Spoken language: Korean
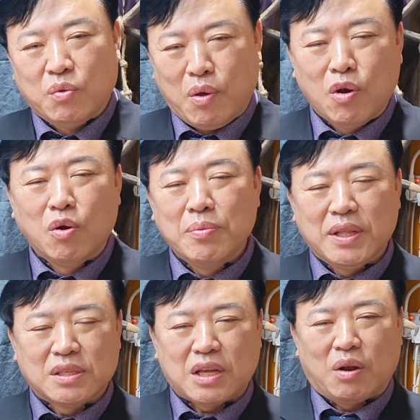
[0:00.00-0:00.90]
외로움이
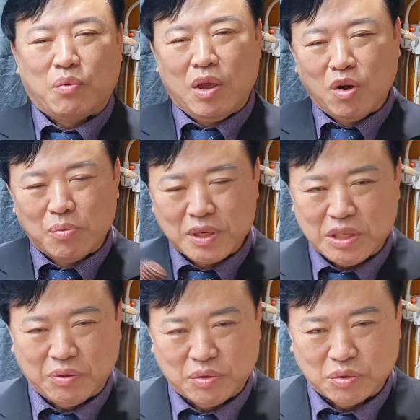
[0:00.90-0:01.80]
있는 사람 외로움을
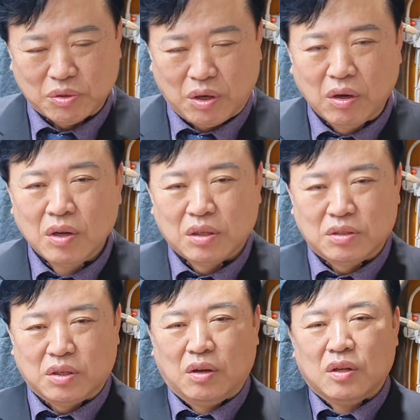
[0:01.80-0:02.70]
채워주고
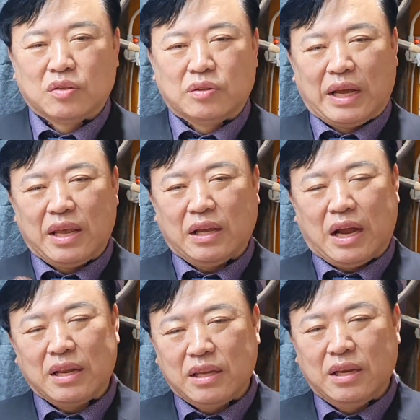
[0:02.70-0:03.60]
그죠. 또 나의
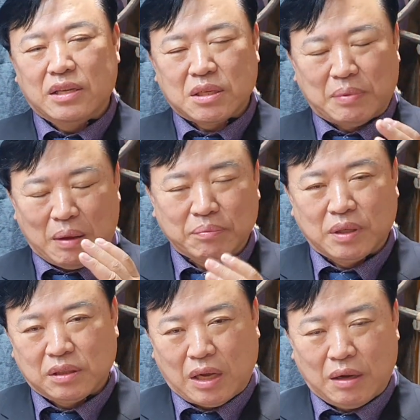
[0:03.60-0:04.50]
갈 길이 참 암,
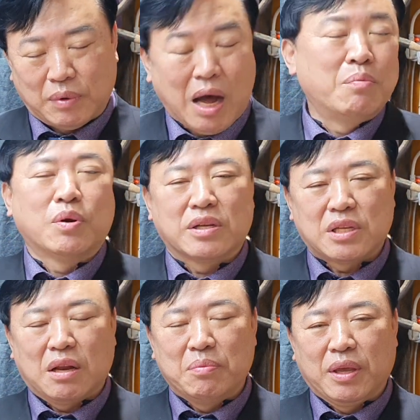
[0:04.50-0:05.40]
암울한
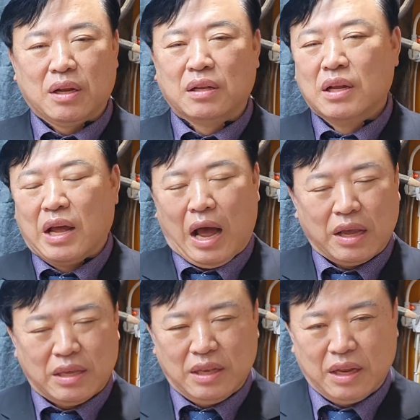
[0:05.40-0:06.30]
사람에게는
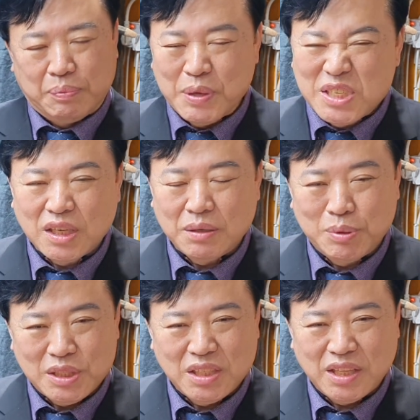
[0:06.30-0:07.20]
악길에 빛을
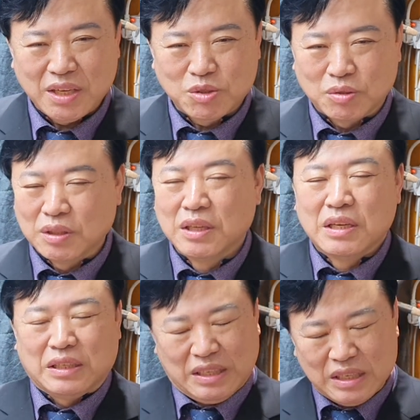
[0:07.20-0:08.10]
빛이 되어주는
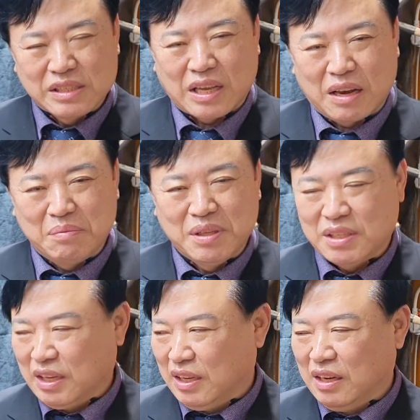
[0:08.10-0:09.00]
그런 사람이
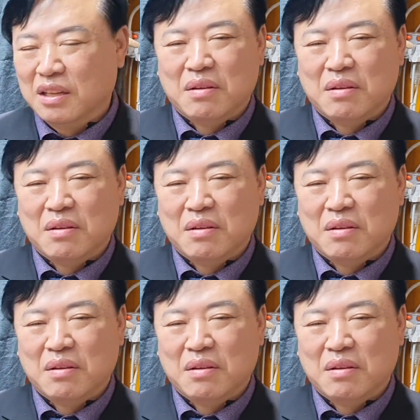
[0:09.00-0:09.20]
생기는